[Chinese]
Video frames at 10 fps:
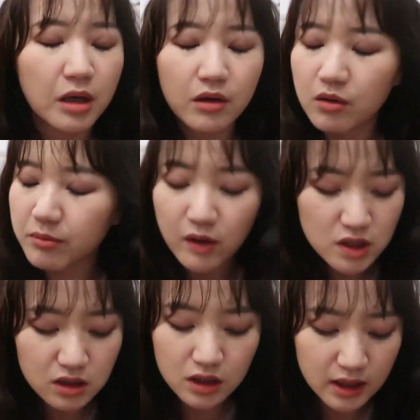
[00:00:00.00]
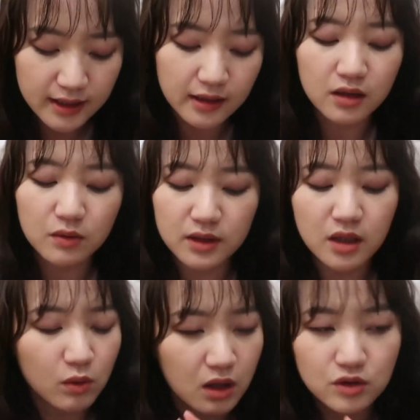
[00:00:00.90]
没有没有任何一点点的问
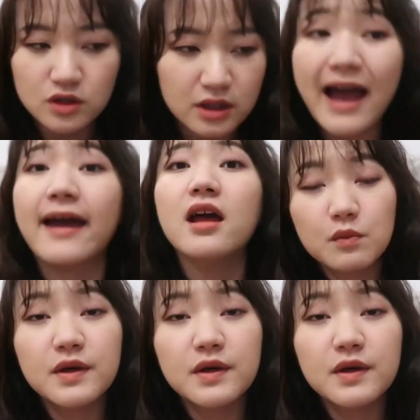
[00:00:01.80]
题，我就是爱。